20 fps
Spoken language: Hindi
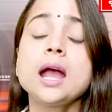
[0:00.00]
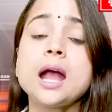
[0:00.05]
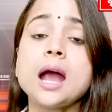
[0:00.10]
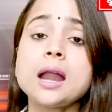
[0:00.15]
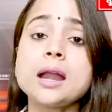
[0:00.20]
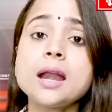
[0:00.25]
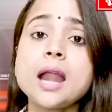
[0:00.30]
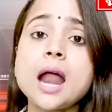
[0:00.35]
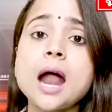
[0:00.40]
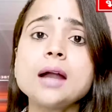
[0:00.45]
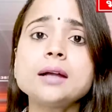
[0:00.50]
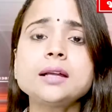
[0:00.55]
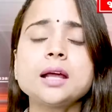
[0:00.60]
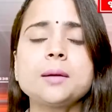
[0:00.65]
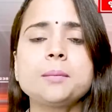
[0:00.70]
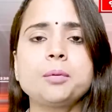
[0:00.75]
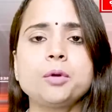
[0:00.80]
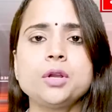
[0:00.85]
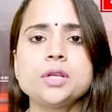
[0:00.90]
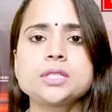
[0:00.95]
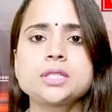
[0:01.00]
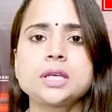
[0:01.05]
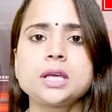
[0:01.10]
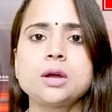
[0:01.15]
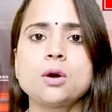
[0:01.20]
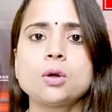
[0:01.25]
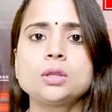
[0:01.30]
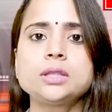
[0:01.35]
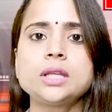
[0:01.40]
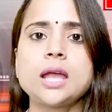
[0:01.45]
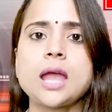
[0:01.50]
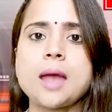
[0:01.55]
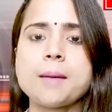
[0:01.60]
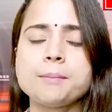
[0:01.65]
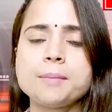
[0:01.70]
कर्नाटक पुलिस की होती है